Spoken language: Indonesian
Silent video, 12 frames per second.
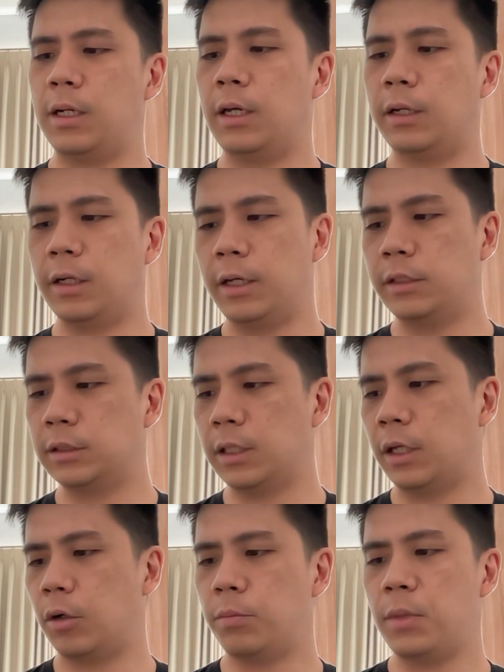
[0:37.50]
dari Deski
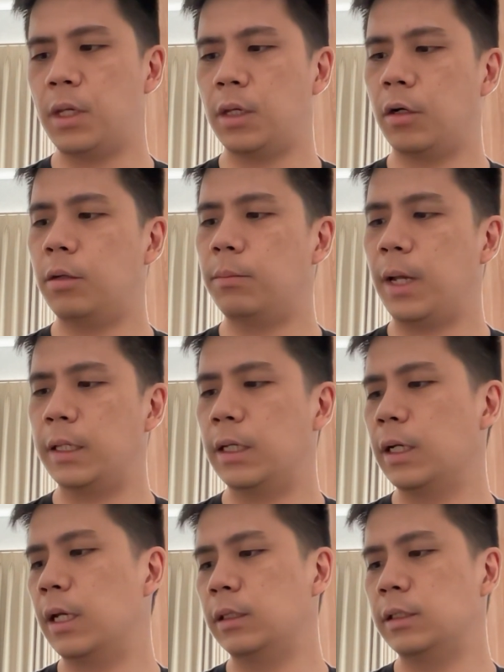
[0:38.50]
Romi, Om hanya
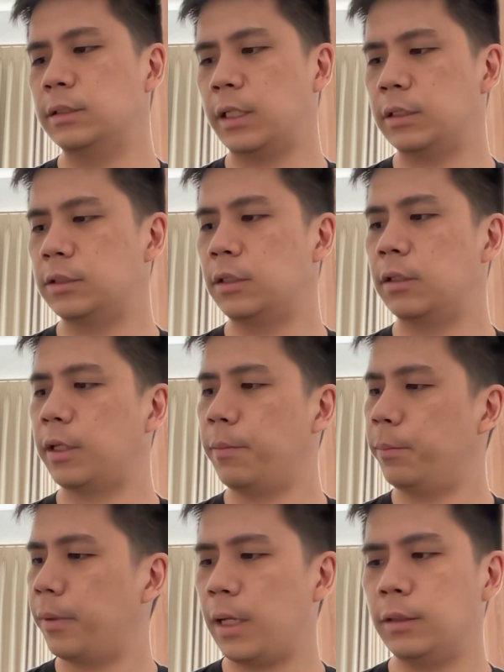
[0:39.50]
ganti sensor
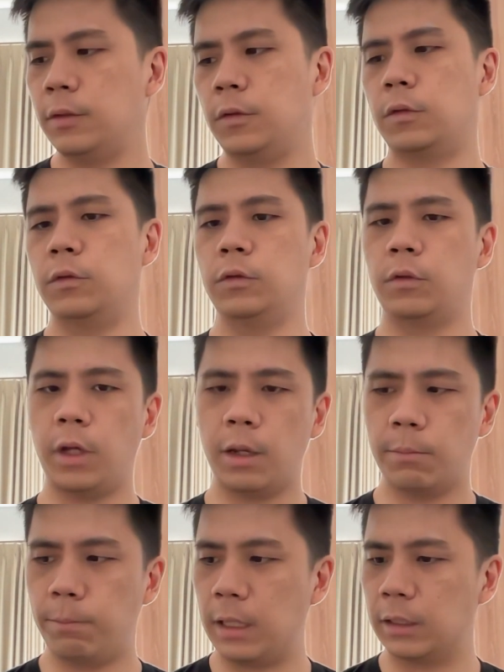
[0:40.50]
temperatur untuk
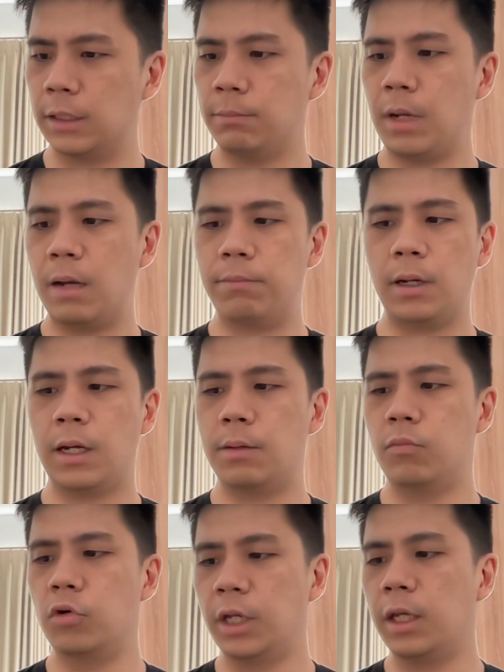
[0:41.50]
M46, apakah
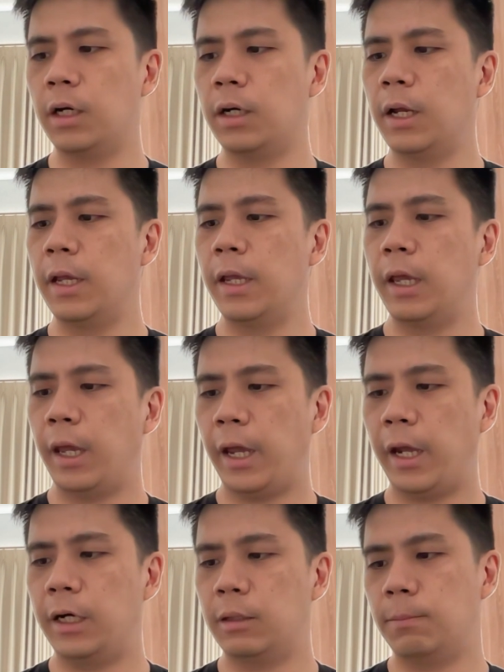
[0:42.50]
mungkin
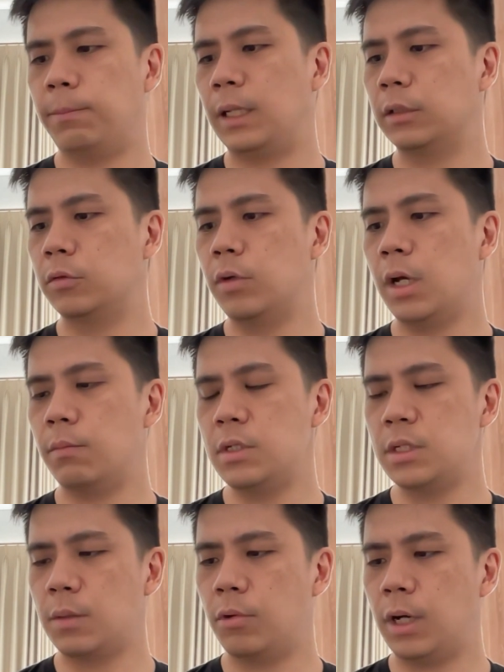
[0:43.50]
N42
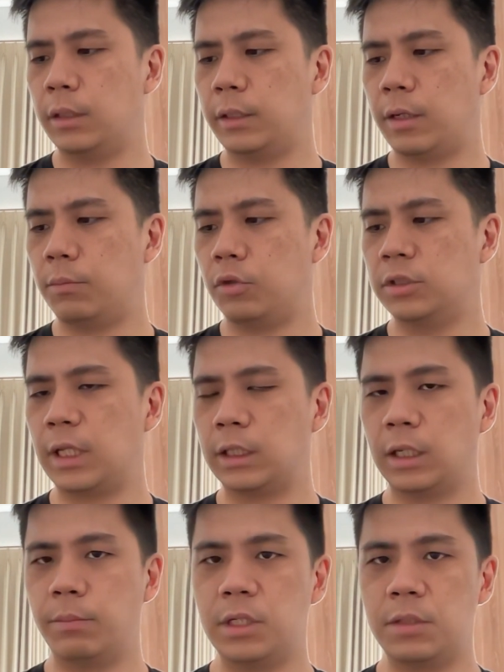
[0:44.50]
bisa buka termostat
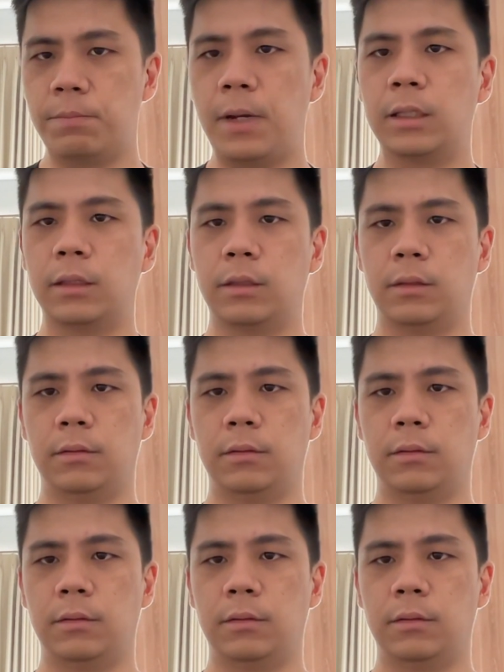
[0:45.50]
lebih cepat?